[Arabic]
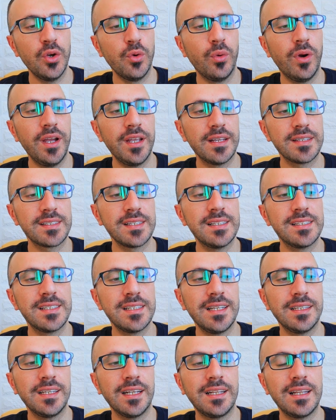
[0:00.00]
وهي
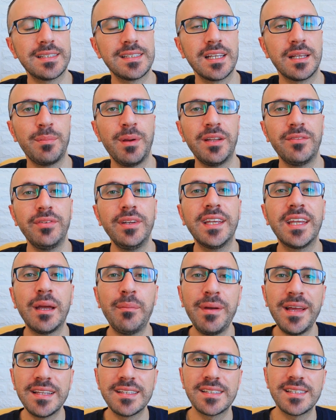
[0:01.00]
سلسلة كلاسيك مان في
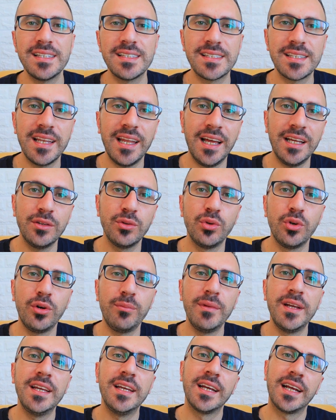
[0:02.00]
كمان سلسلة عندهم